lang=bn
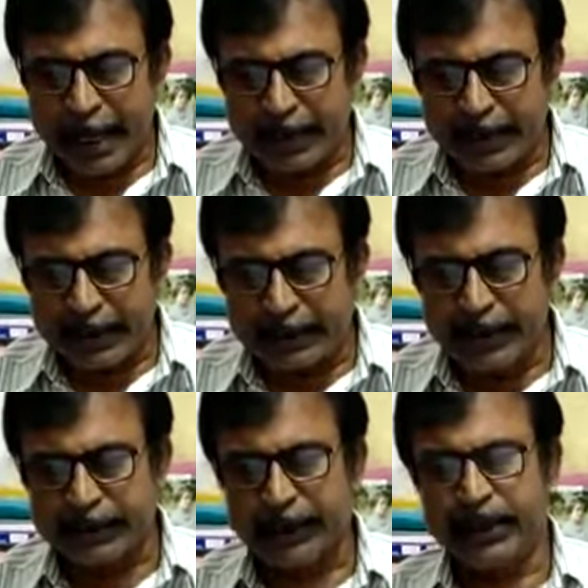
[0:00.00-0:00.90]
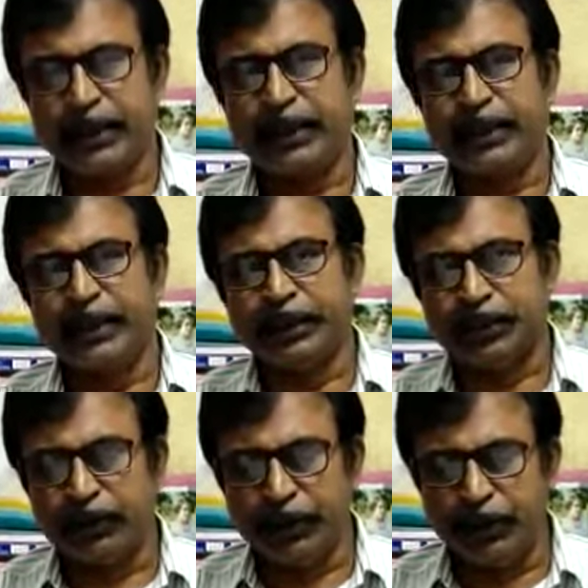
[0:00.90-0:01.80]
একটি দেশের
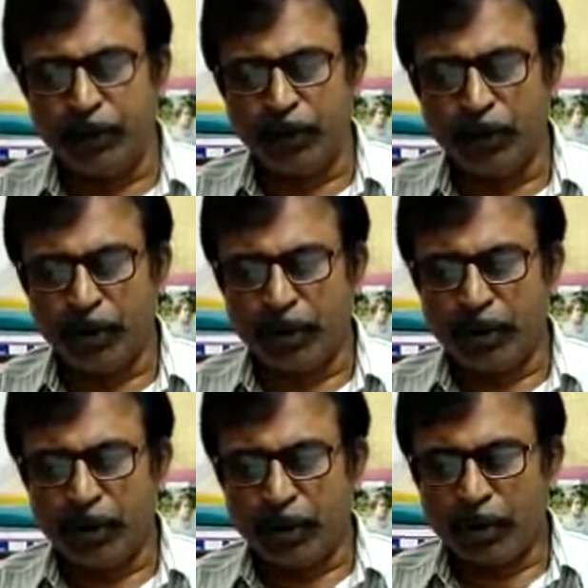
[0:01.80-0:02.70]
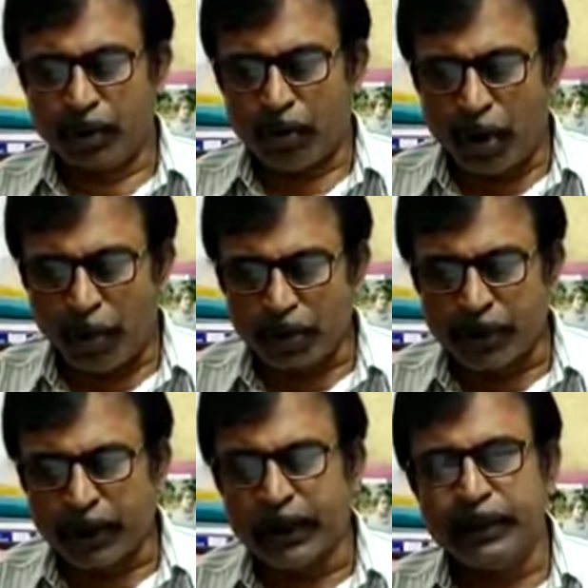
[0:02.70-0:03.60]
নেতৃবৃন্দ
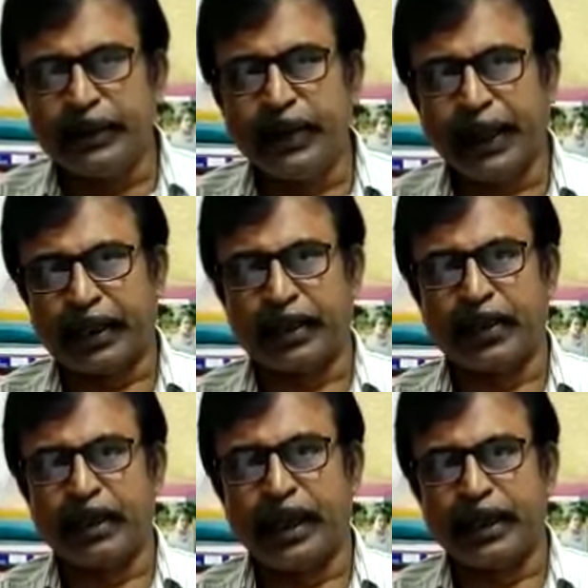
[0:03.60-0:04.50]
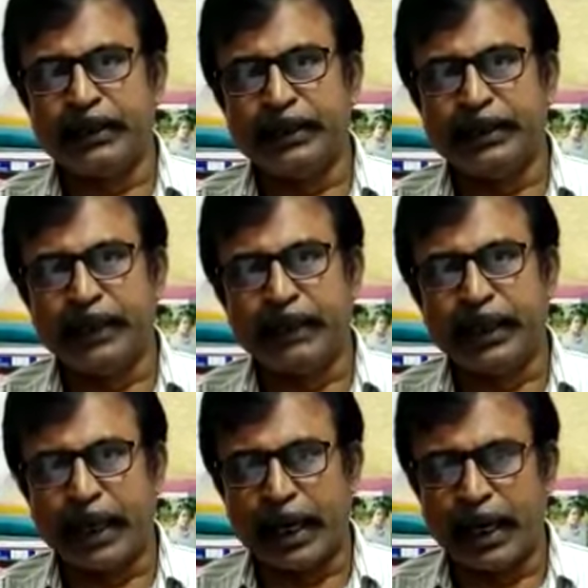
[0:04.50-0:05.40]
ক্ষমতা কেন্দ্রিক রাজনীতির
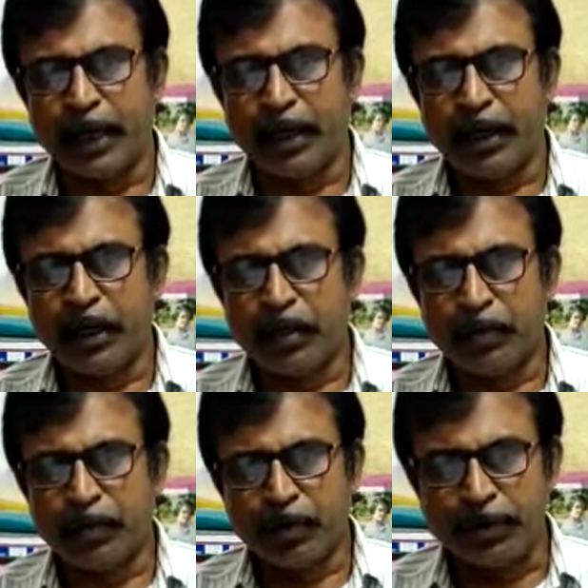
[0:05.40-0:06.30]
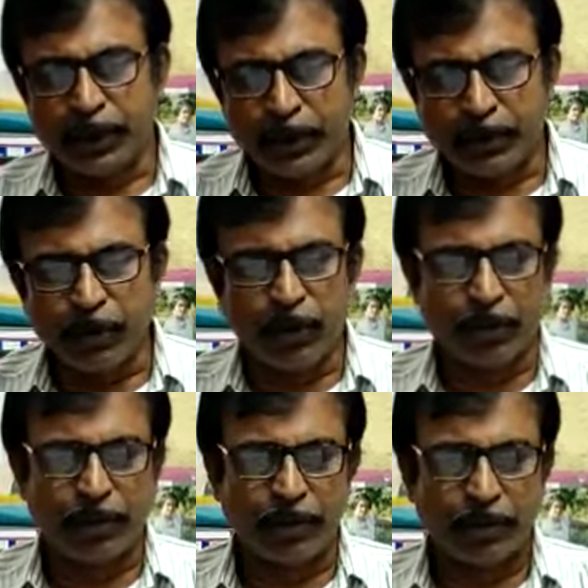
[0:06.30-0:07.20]
দ্বারা পরিচালিত
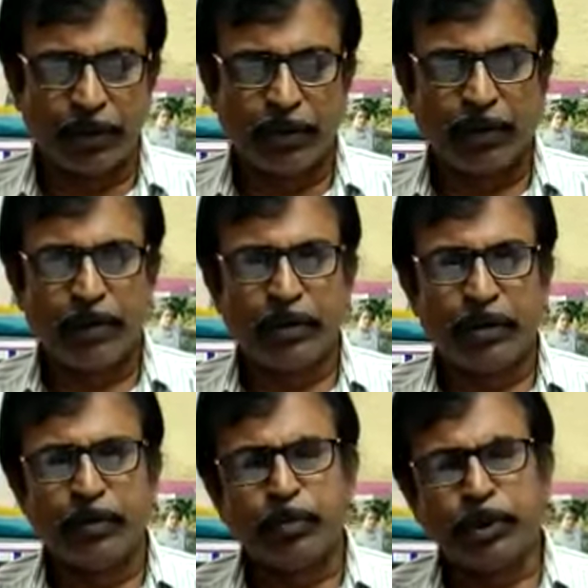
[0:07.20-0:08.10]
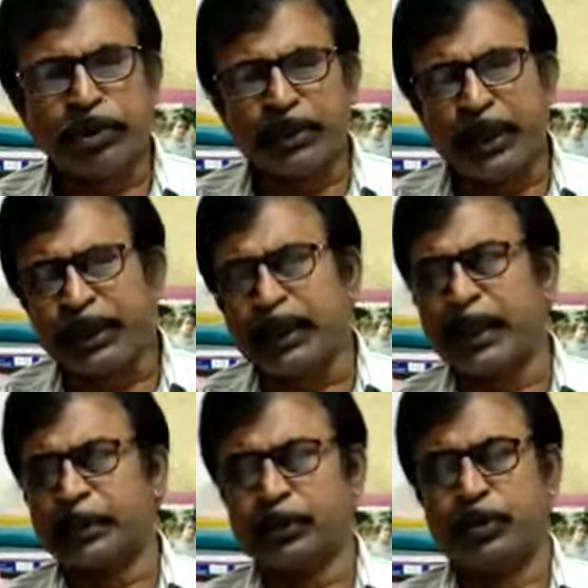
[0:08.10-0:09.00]
হন প্রত্যেকটা
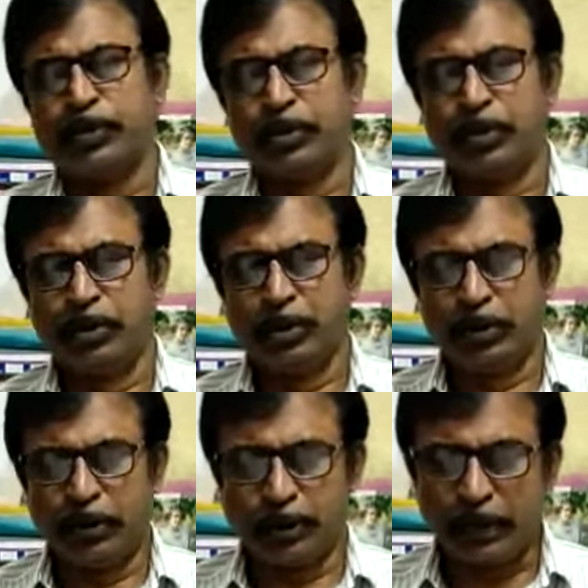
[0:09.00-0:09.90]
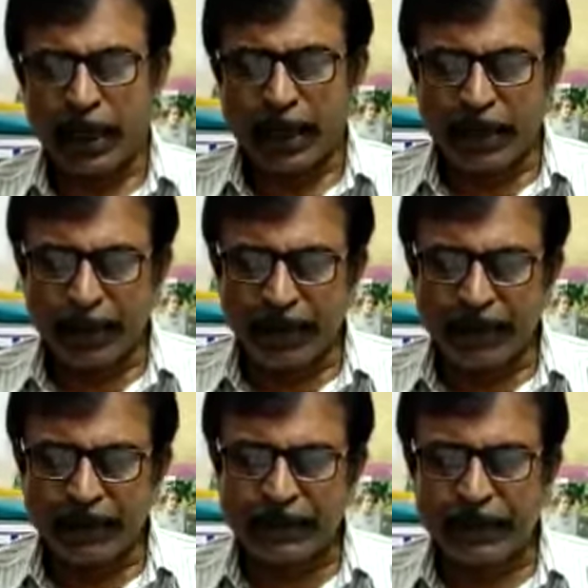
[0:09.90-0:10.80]
রাষ্ট্র তার
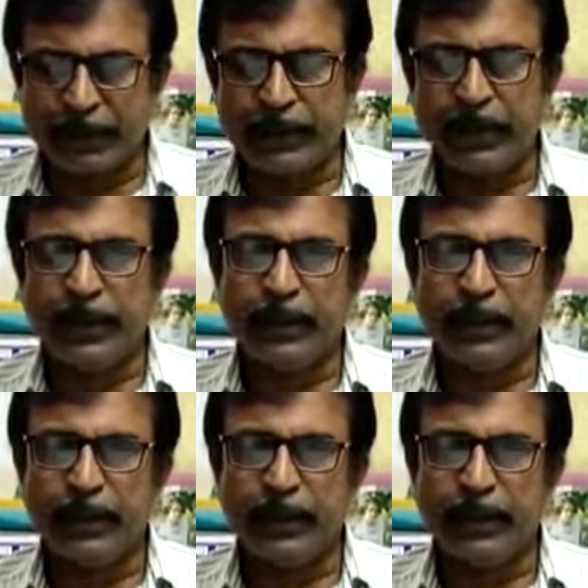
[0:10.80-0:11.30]
বিদেশ নীতি